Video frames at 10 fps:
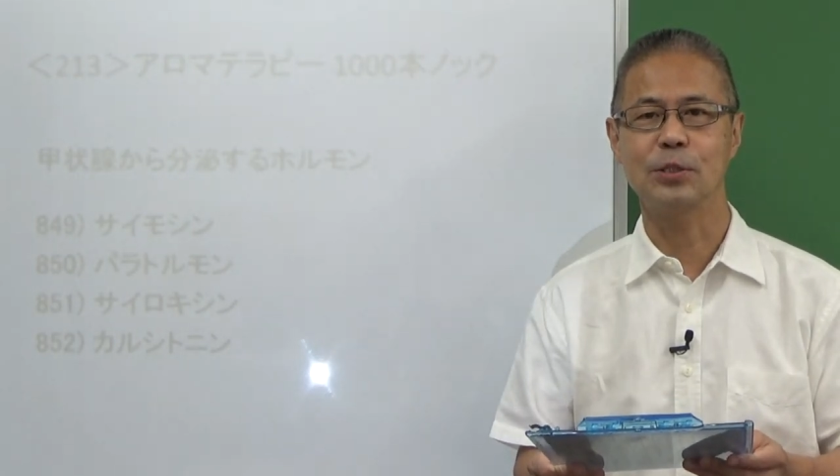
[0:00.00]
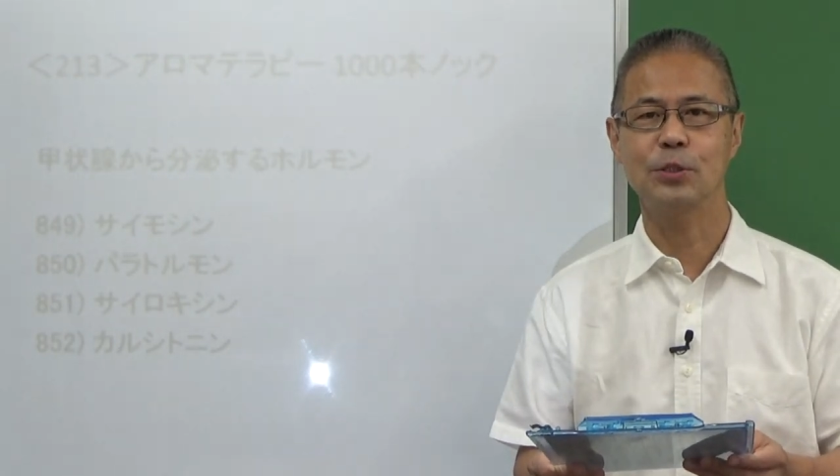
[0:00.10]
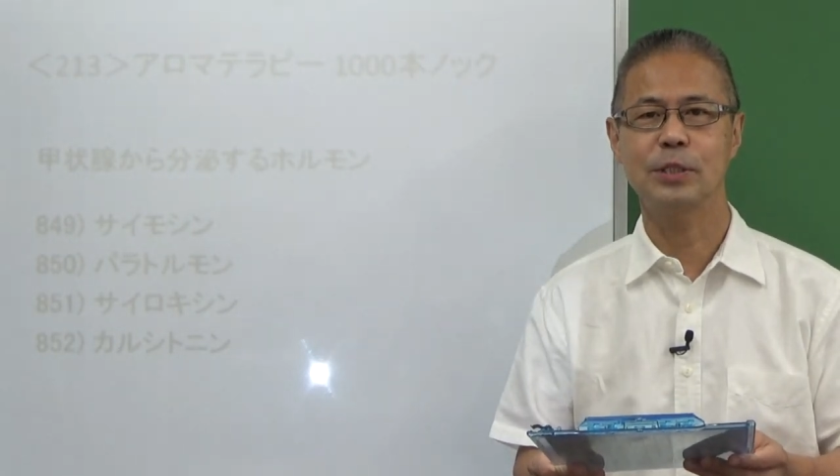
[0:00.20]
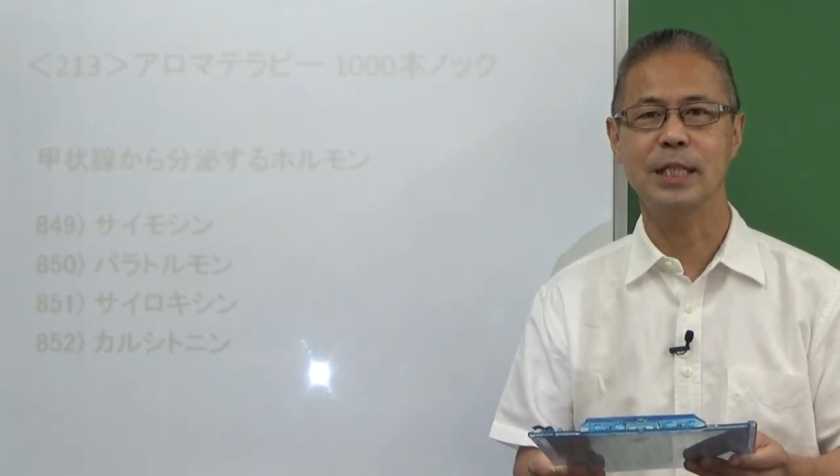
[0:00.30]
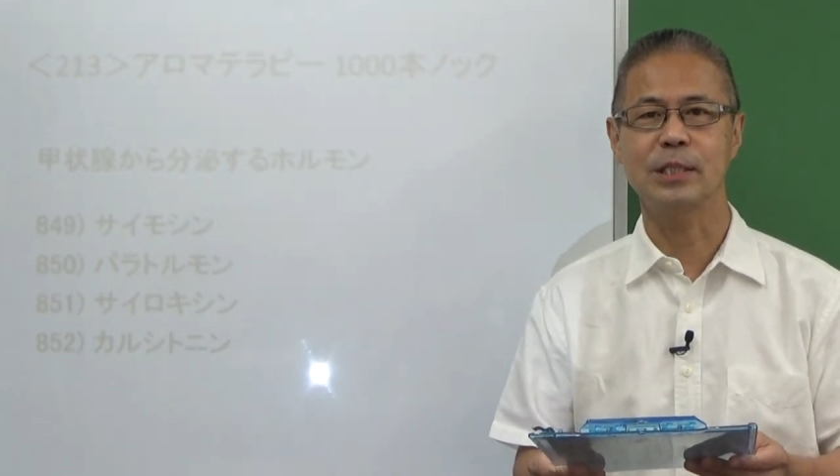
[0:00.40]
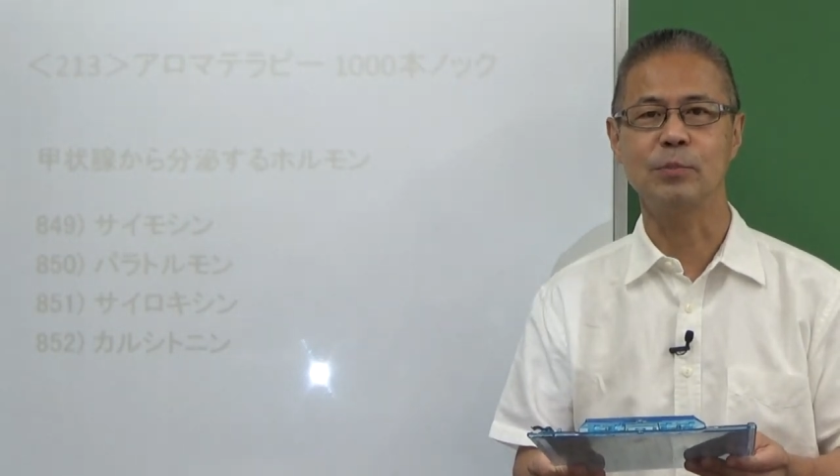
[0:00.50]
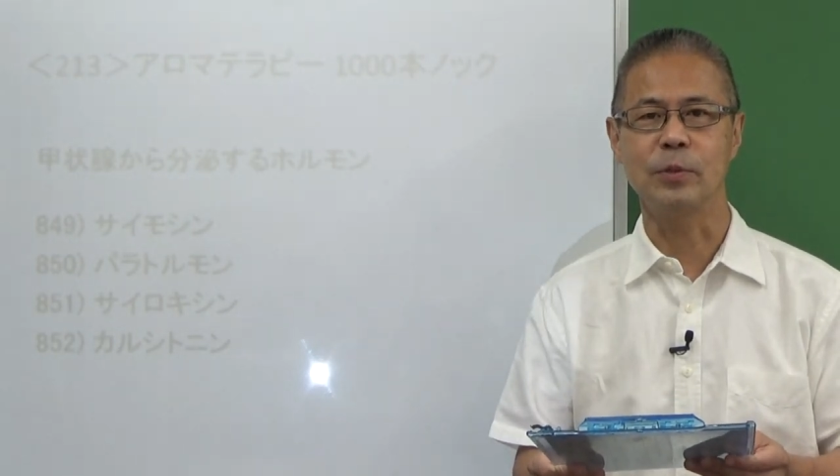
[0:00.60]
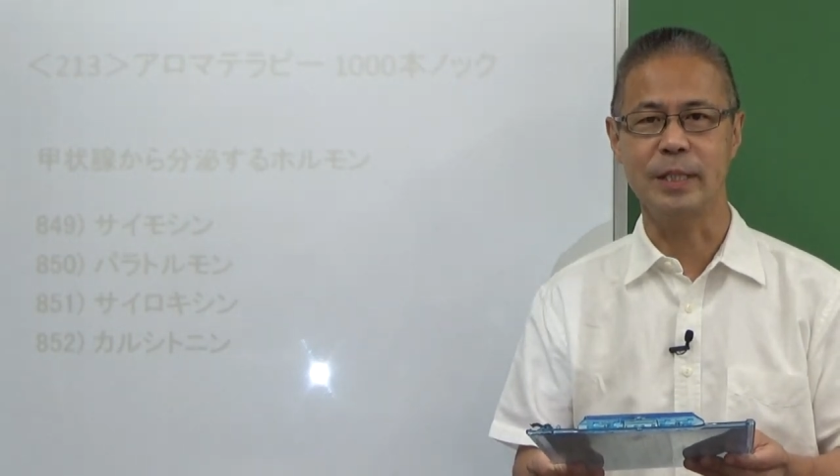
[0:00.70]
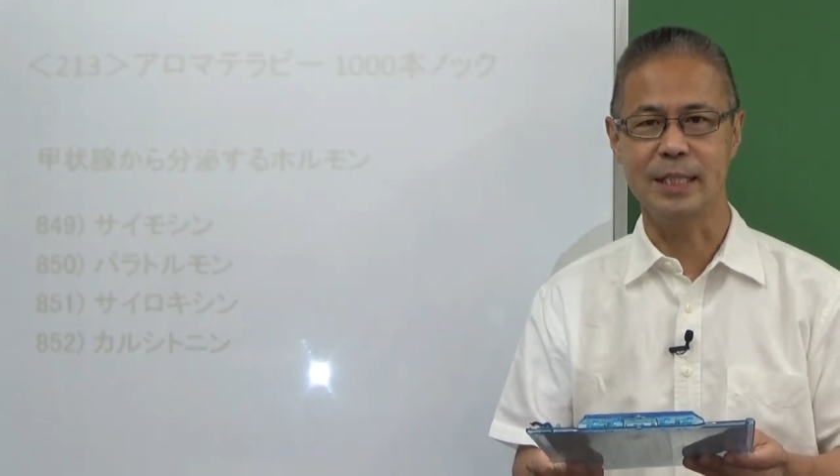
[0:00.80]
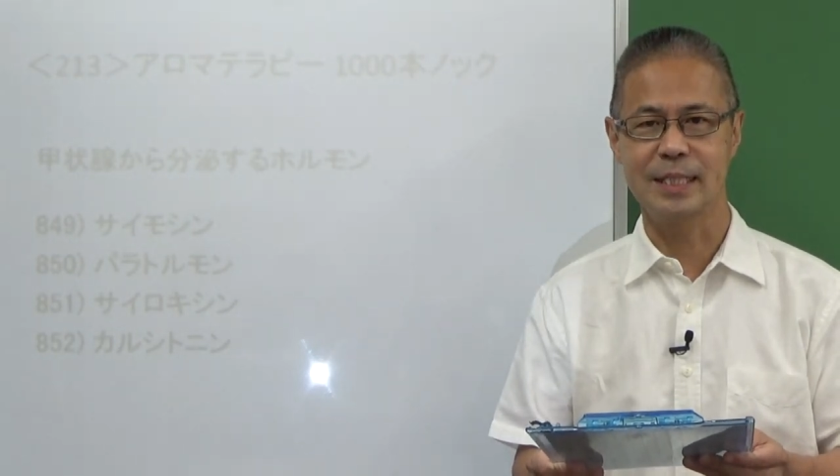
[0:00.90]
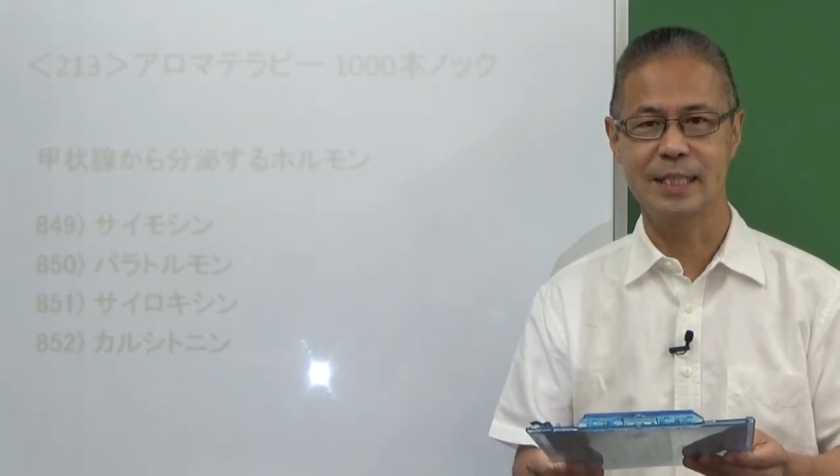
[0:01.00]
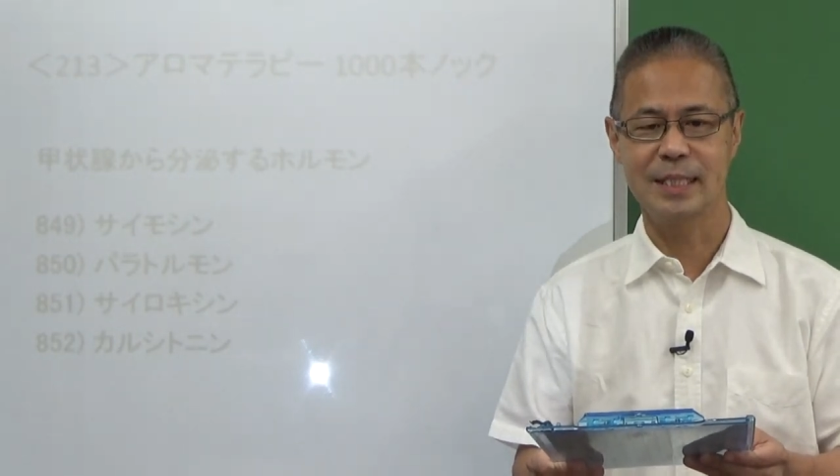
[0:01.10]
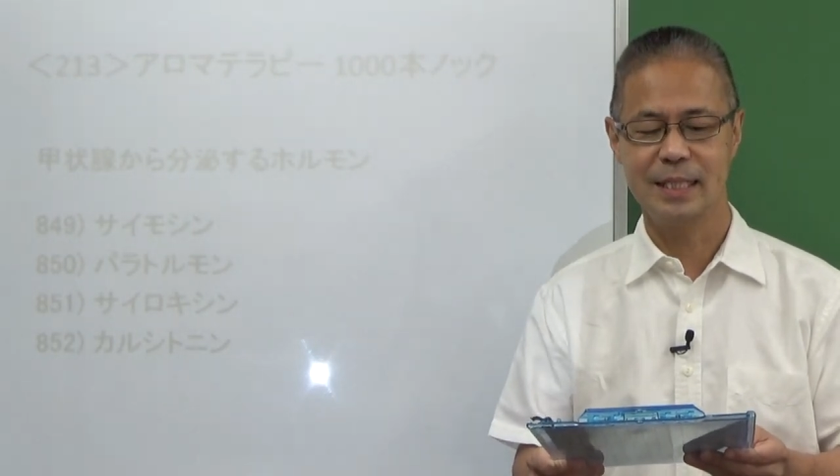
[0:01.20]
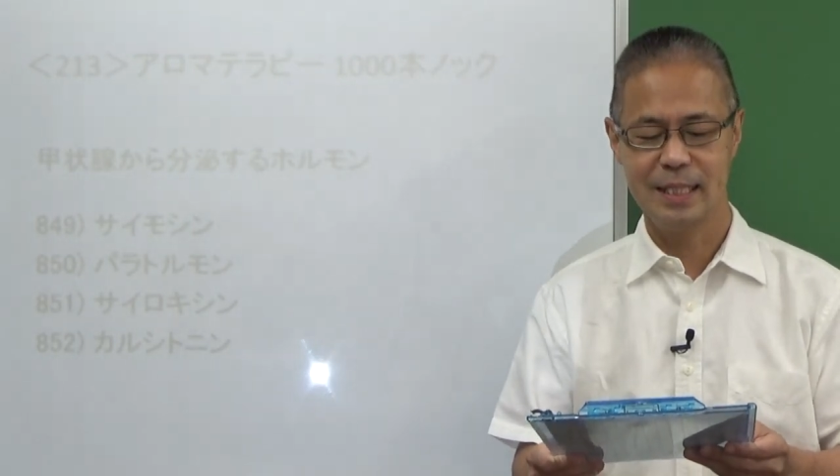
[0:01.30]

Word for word: する説問です。